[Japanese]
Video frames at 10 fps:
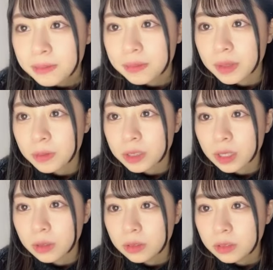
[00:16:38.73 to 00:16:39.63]
でもさ
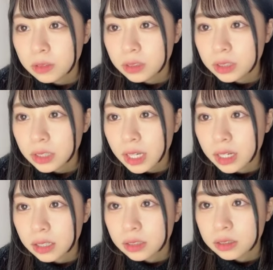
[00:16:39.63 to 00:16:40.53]
本当に
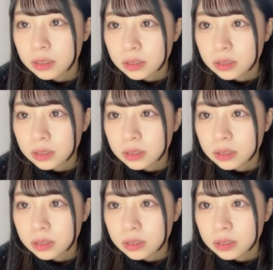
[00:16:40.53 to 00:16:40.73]
さ